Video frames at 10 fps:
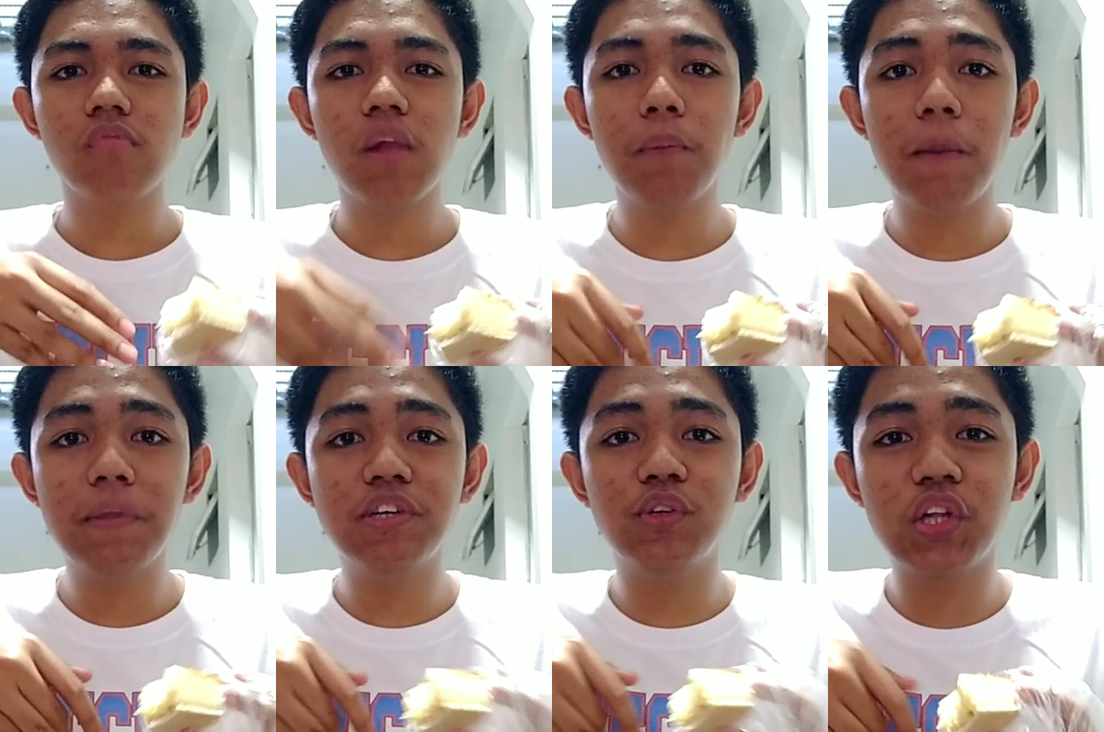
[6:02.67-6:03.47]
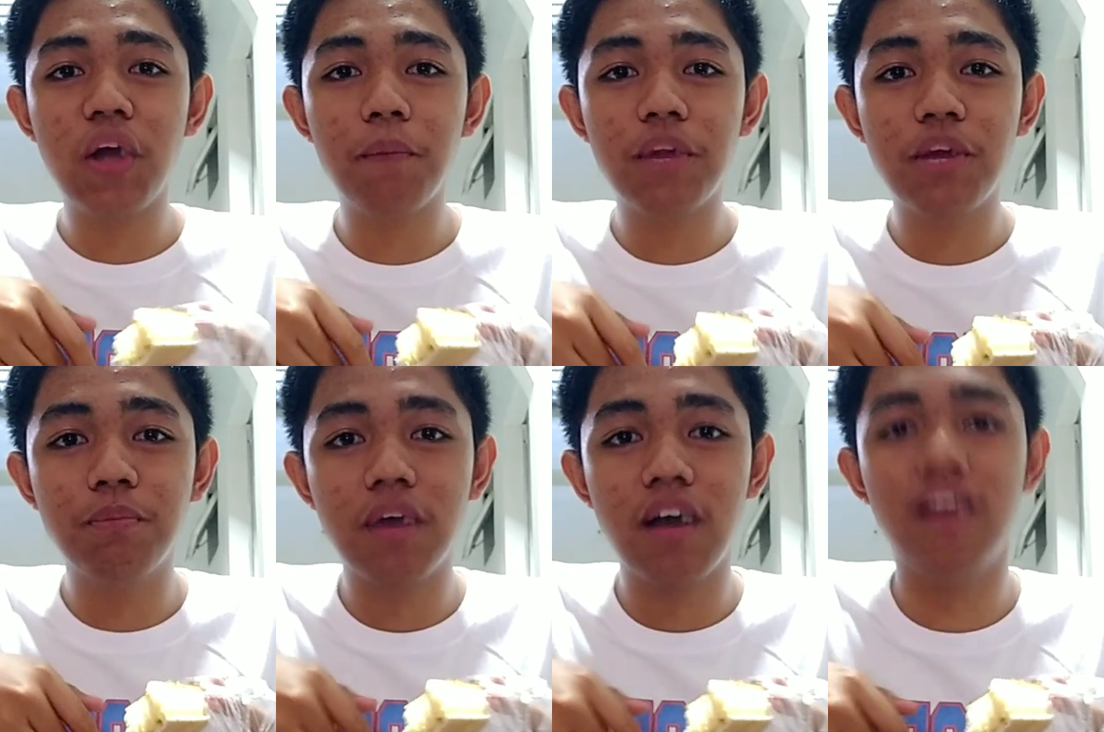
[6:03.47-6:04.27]
Nagpapashoutout nga pala
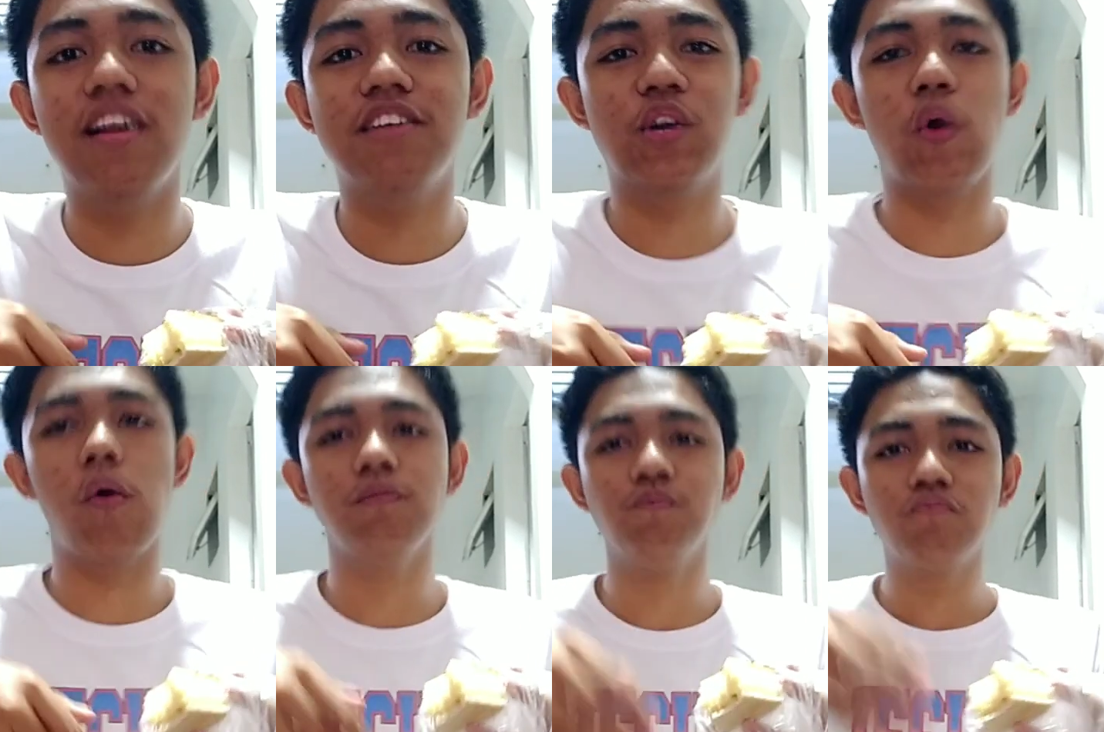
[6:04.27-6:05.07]
yung mga kaklase ko.